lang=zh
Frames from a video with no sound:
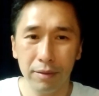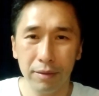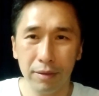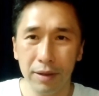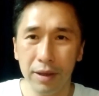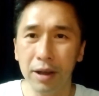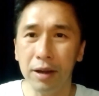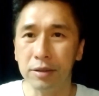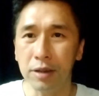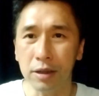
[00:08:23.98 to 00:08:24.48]

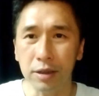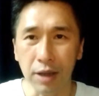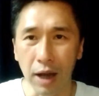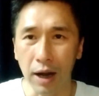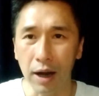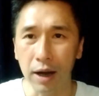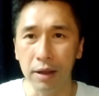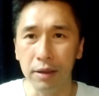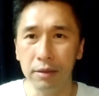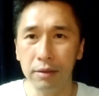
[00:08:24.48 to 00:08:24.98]
一个正
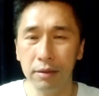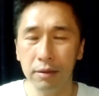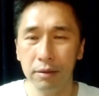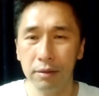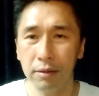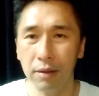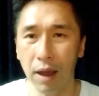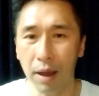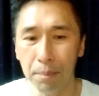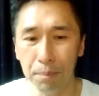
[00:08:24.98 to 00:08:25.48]
常人，
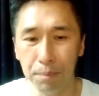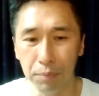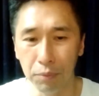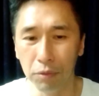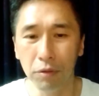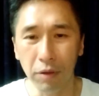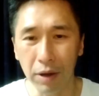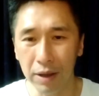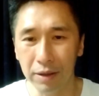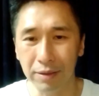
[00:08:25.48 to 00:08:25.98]
他
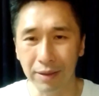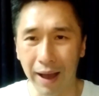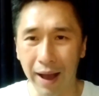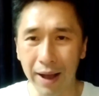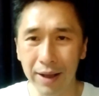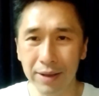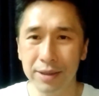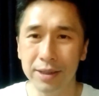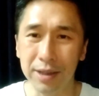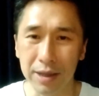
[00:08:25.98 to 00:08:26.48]
不会
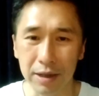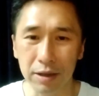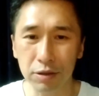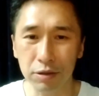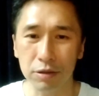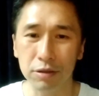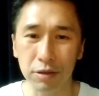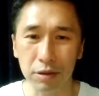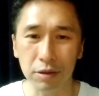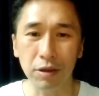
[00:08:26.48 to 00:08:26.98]
拿起
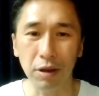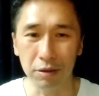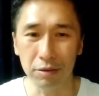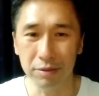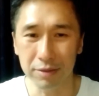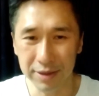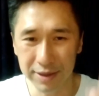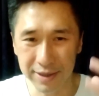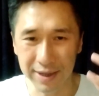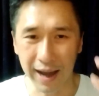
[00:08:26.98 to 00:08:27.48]
石头
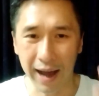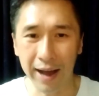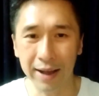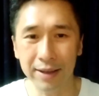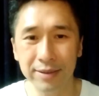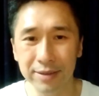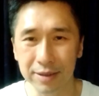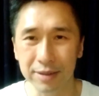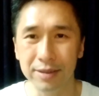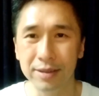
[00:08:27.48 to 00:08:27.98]
夹
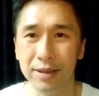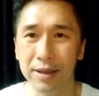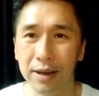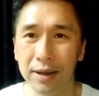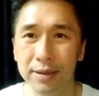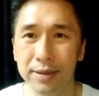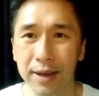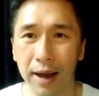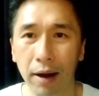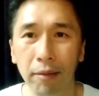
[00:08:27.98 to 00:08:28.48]
自己
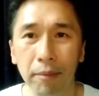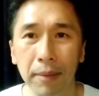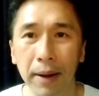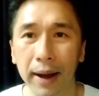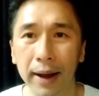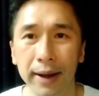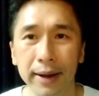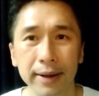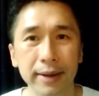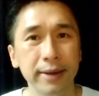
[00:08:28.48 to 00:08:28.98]
的脚吧？
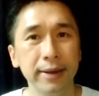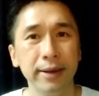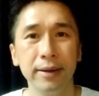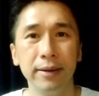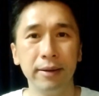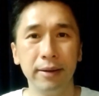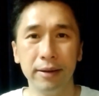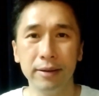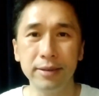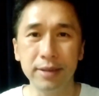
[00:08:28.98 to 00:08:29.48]

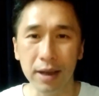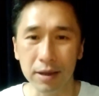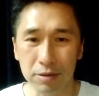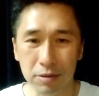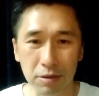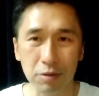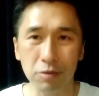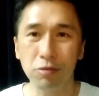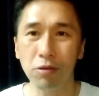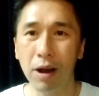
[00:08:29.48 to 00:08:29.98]
而且
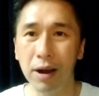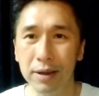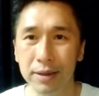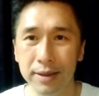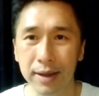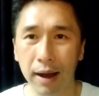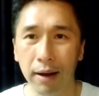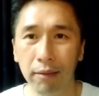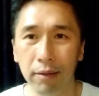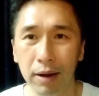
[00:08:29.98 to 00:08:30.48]
是双
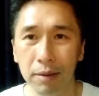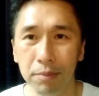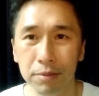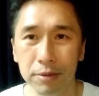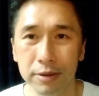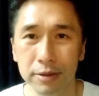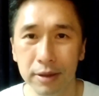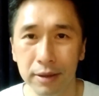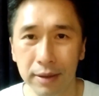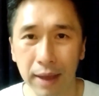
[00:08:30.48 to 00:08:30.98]
脚啊，
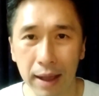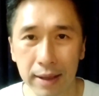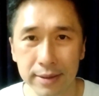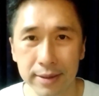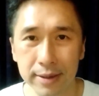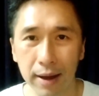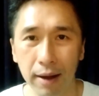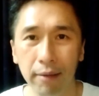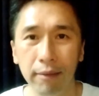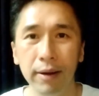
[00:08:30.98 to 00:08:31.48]
不是单
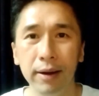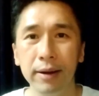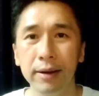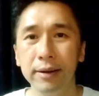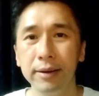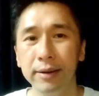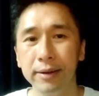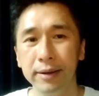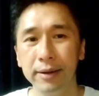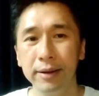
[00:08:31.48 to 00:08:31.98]
脚
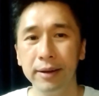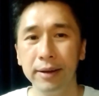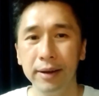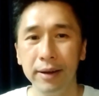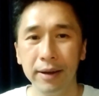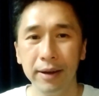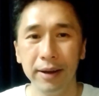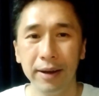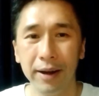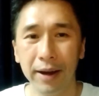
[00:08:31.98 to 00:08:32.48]

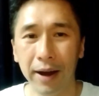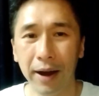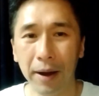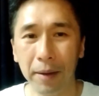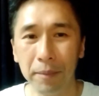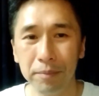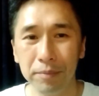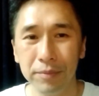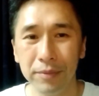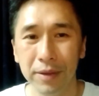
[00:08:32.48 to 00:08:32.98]
啊！
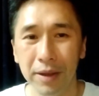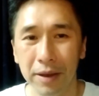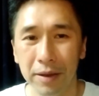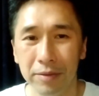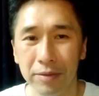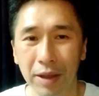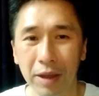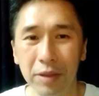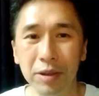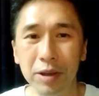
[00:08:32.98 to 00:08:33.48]

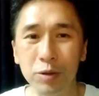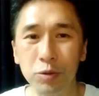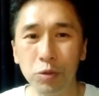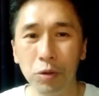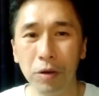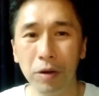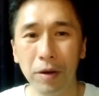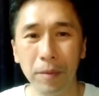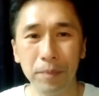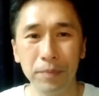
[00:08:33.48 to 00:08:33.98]
那你
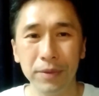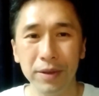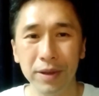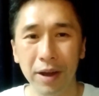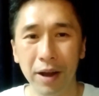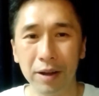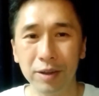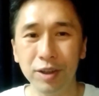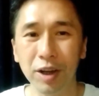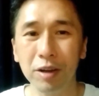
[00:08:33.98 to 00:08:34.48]
说，
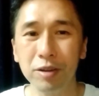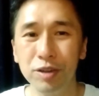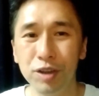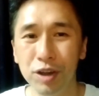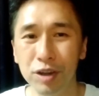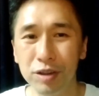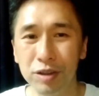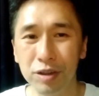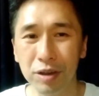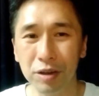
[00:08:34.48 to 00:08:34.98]
呃，政
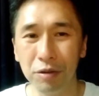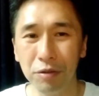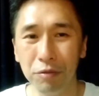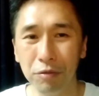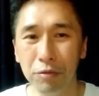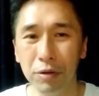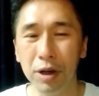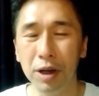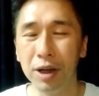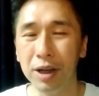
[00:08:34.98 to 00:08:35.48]
治是无
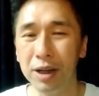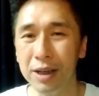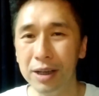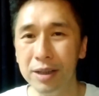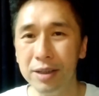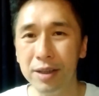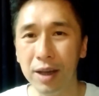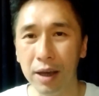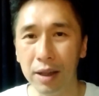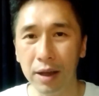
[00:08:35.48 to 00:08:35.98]
可
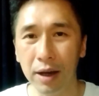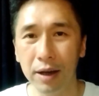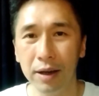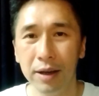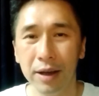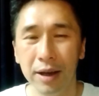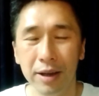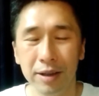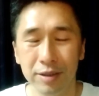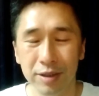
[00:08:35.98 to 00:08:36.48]
理解的，
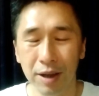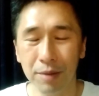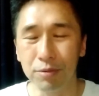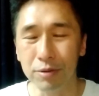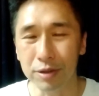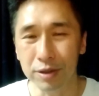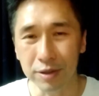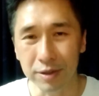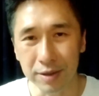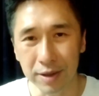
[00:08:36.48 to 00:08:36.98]
这
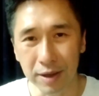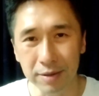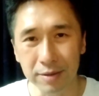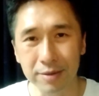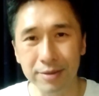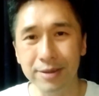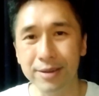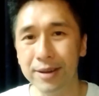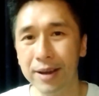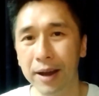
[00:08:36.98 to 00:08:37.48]
不是政
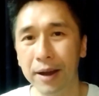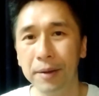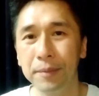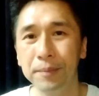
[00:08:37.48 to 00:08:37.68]
治啊，